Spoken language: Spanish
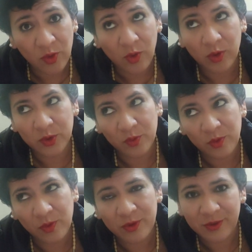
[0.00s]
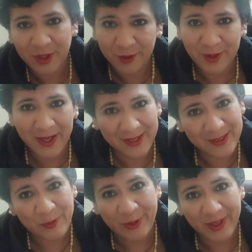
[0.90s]
o tú señor le quitas
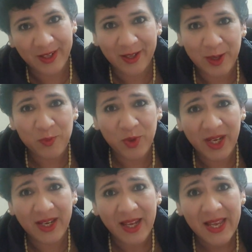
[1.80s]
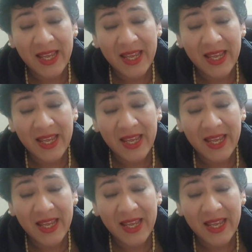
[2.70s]
autoridad a la mujer,